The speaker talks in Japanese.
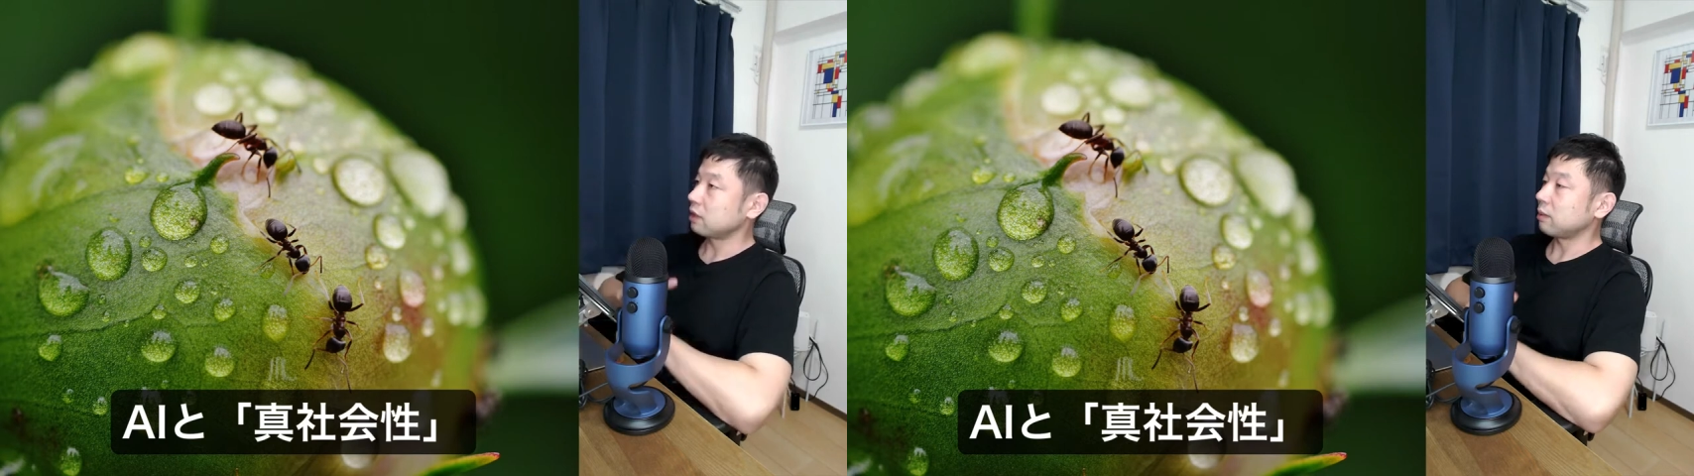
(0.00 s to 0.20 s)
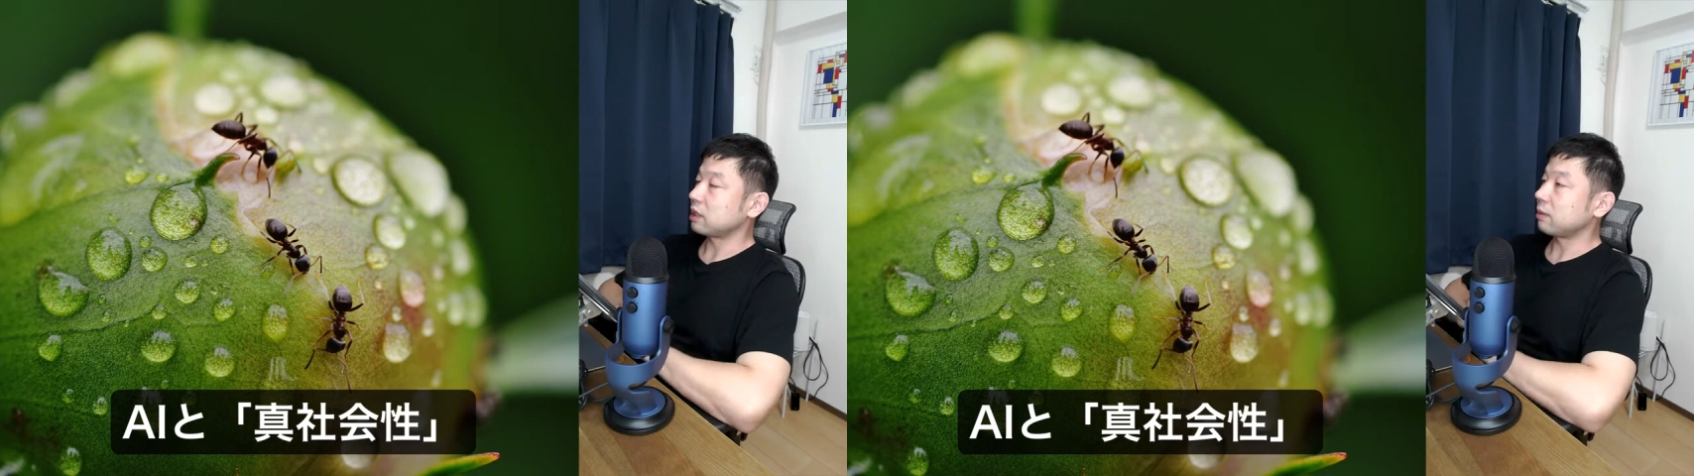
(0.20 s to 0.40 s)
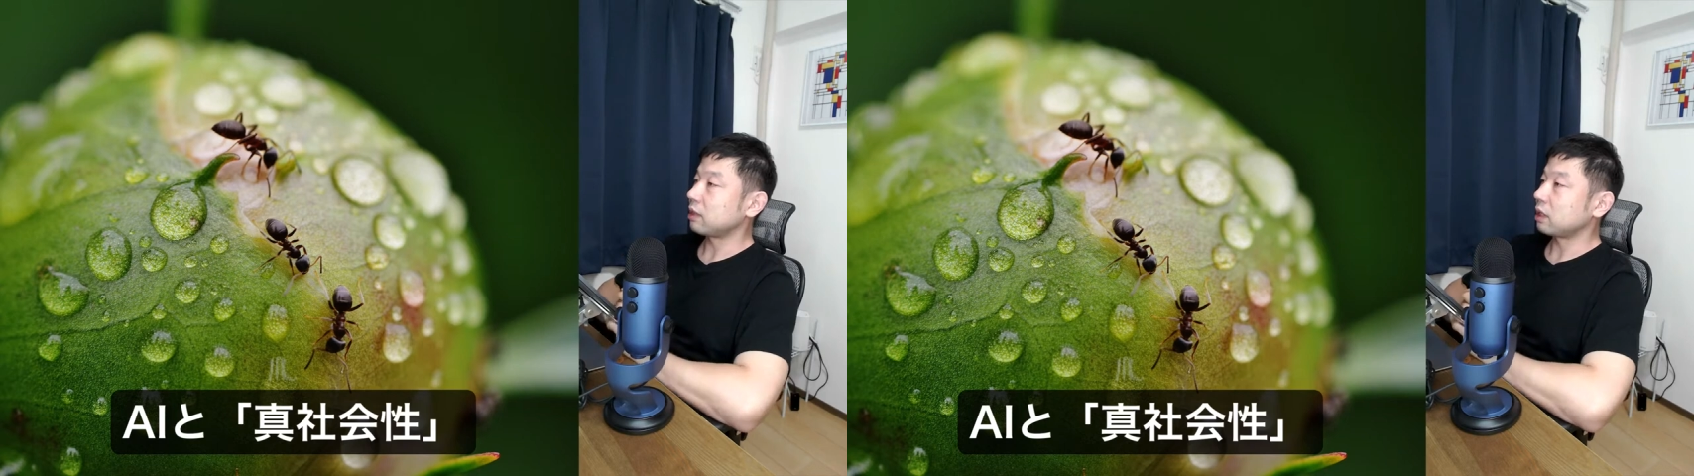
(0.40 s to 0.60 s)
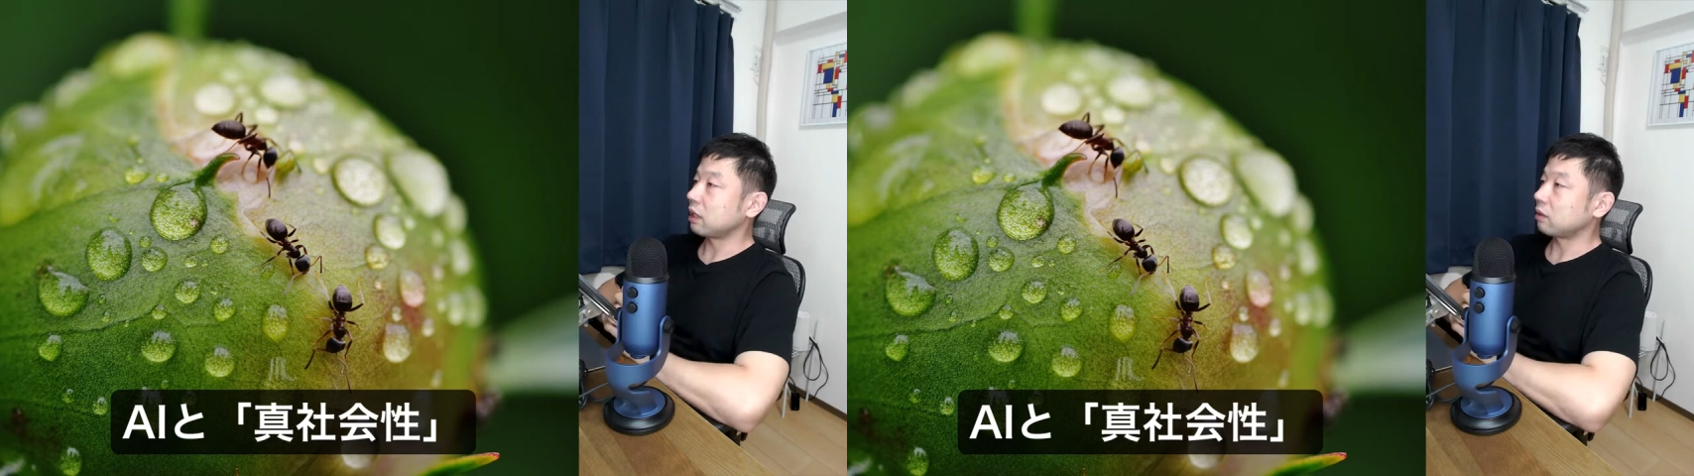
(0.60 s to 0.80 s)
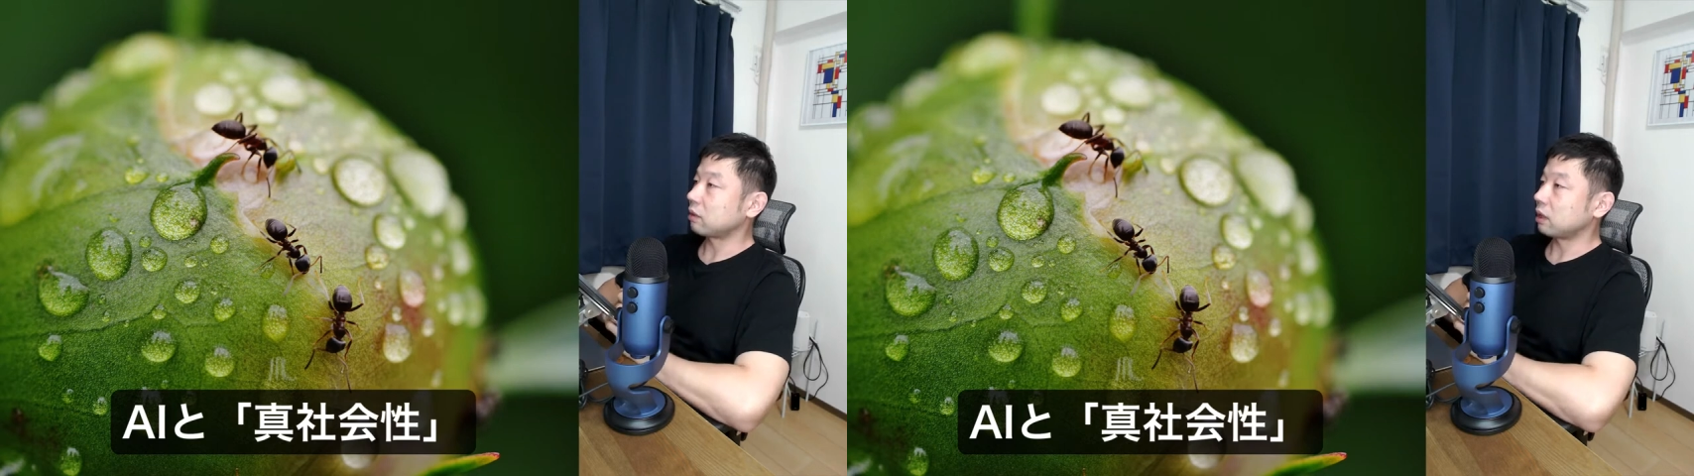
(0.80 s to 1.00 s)
様々な
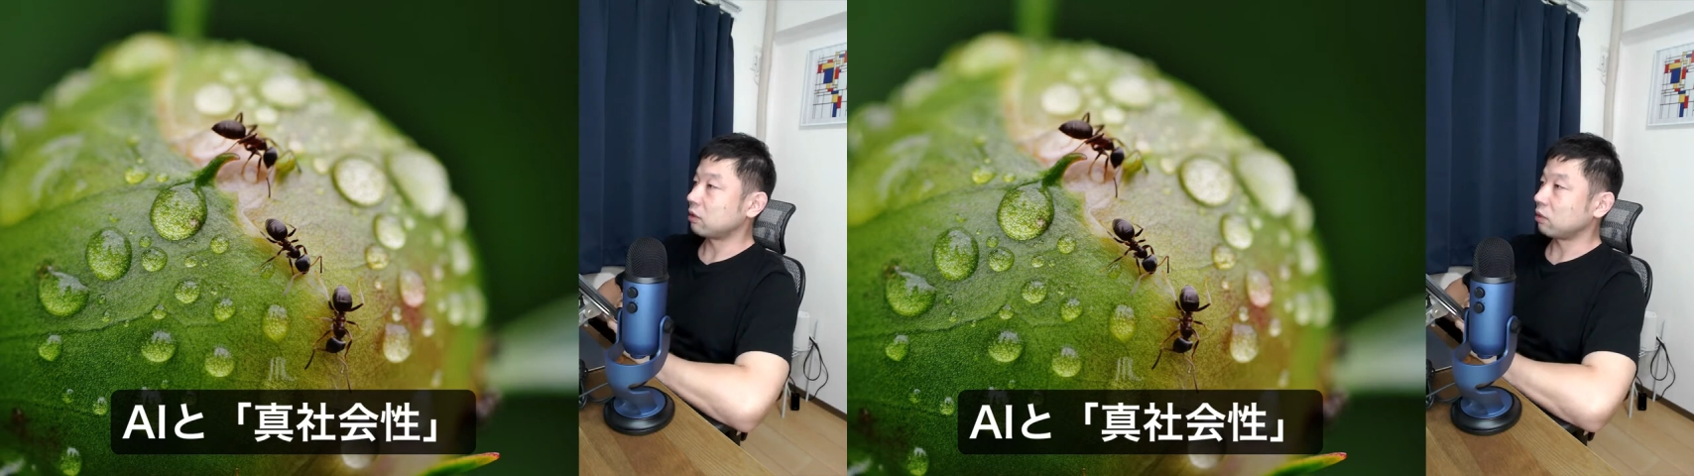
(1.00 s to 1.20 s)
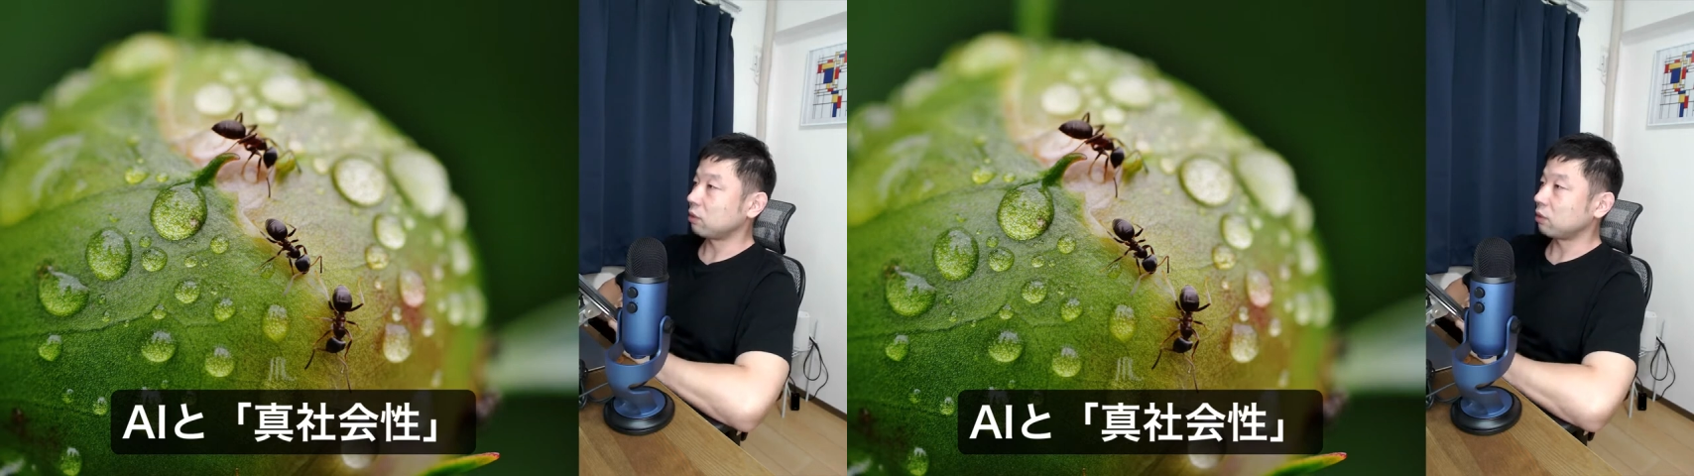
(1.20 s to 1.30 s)
役割